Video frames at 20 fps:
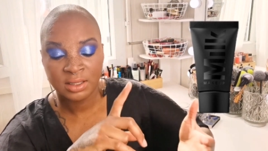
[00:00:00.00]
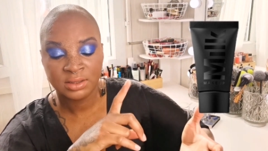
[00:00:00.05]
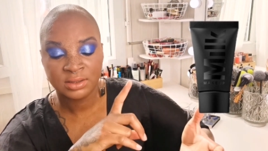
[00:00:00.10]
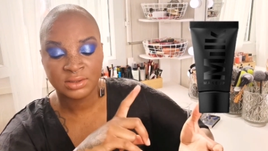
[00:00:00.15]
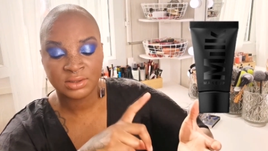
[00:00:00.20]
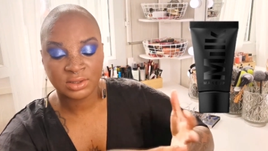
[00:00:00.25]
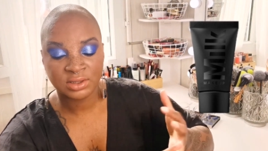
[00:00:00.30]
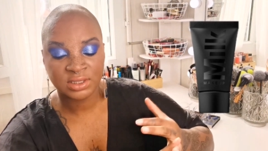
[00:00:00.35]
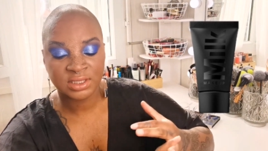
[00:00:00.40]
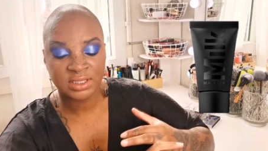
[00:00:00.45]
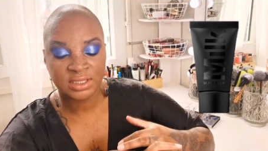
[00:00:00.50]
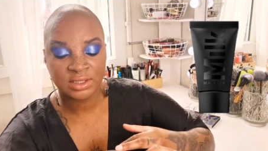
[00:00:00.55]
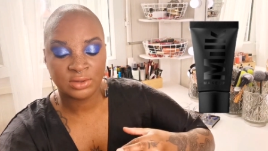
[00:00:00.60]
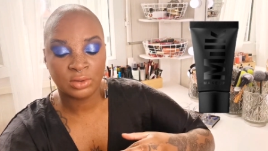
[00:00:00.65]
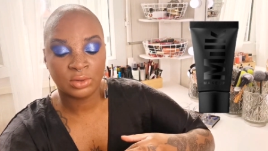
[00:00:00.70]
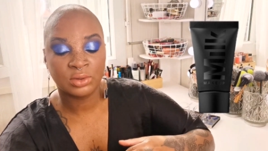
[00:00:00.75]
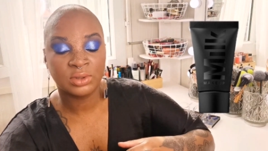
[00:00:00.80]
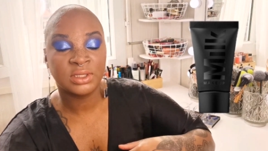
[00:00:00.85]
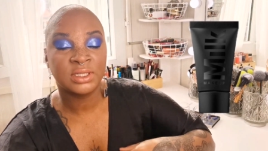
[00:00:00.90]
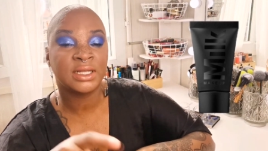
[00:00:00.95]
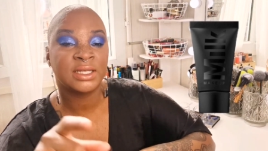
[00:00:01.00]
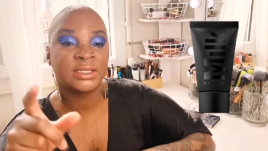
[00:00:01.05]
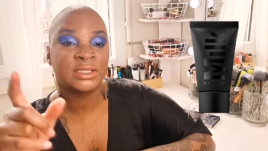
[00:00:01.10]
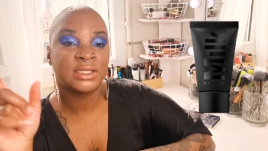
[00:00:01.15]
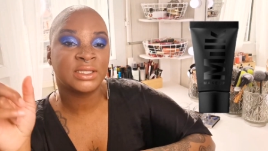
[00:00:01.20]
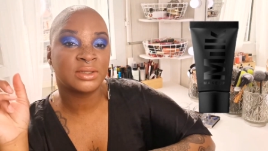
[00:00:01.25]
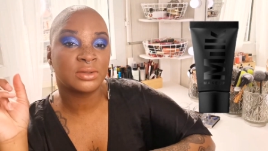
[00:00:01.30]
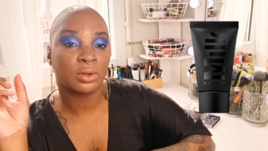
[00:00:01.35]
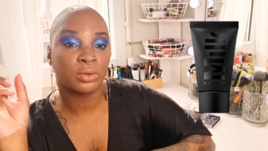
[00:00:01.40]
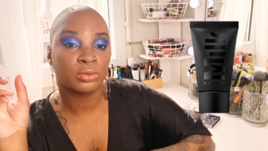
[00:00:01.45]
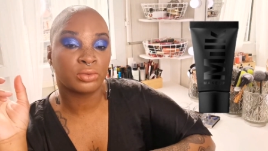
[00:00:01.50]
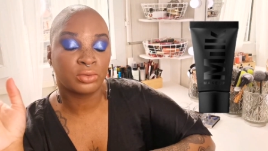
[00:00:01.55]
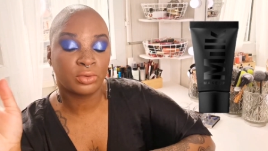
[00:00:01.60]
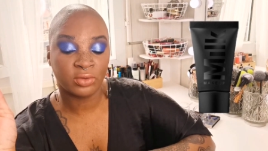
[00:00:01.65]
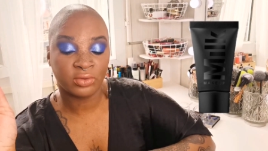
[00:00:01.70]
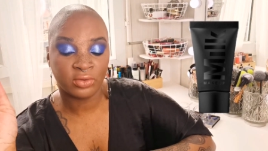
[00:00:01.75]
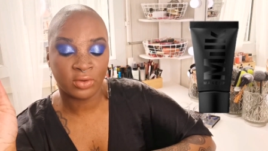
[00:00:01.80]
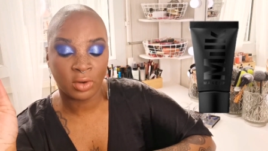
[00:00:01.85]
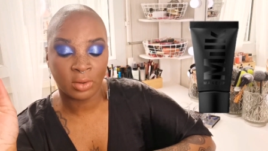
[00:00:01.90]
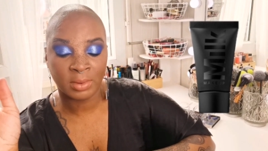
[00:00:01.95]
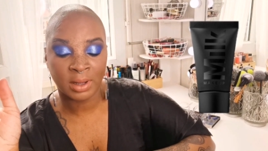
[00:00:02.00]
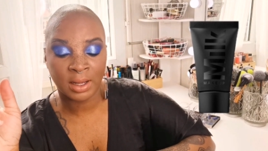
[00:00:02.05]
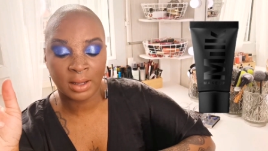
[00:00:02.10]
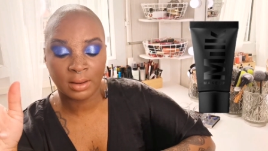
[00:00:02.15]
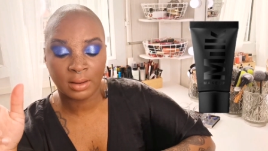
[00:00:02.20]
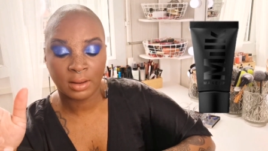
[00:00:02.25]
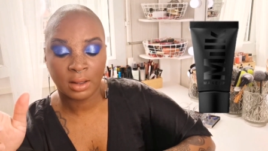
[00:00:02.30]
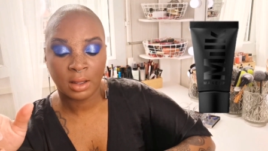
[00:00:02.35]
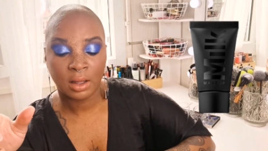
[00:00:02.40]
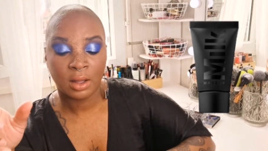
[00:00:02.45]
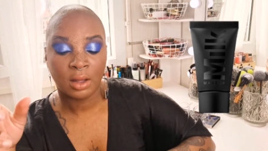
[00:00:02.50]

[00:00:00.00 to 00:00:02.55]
sans silicone. Il existe en deux formats,